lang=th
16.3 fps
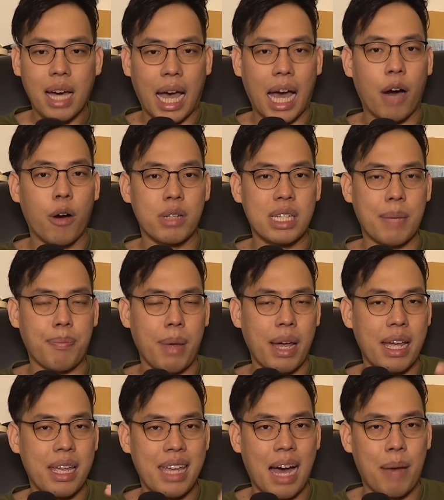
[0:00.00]
เขาจะพ
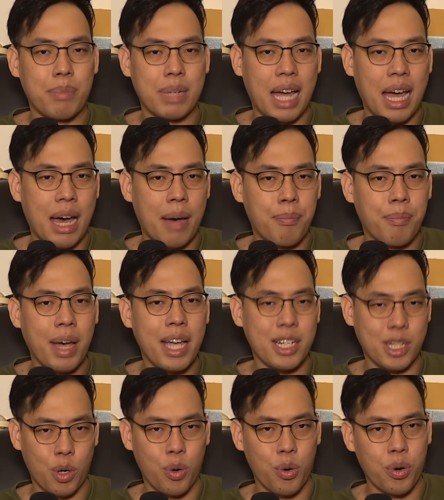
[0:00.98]
ยายามทำให้
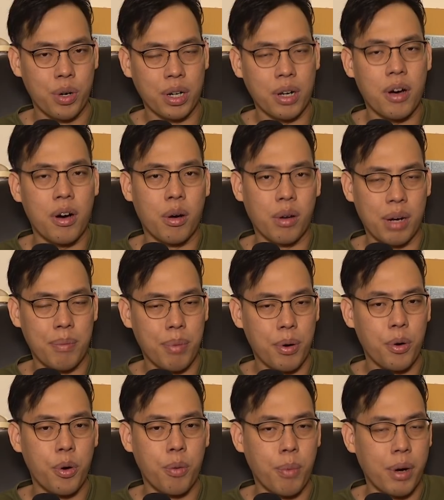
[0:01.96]
โทนของลำโพ
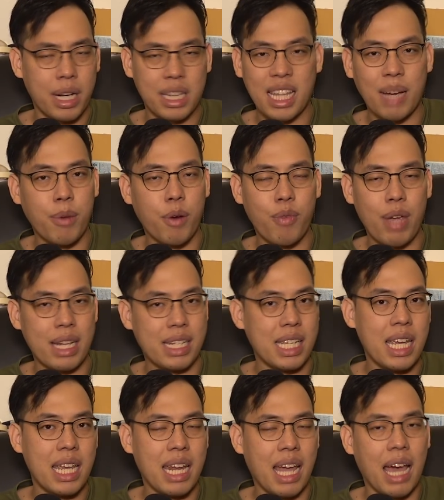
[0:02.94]
งมอนิเตอร์บนเว
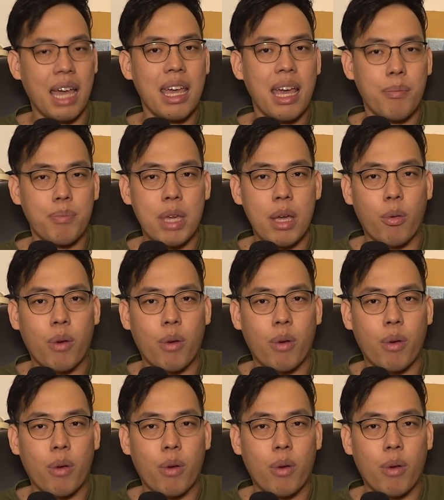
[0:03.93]
ทีเนี่ยมี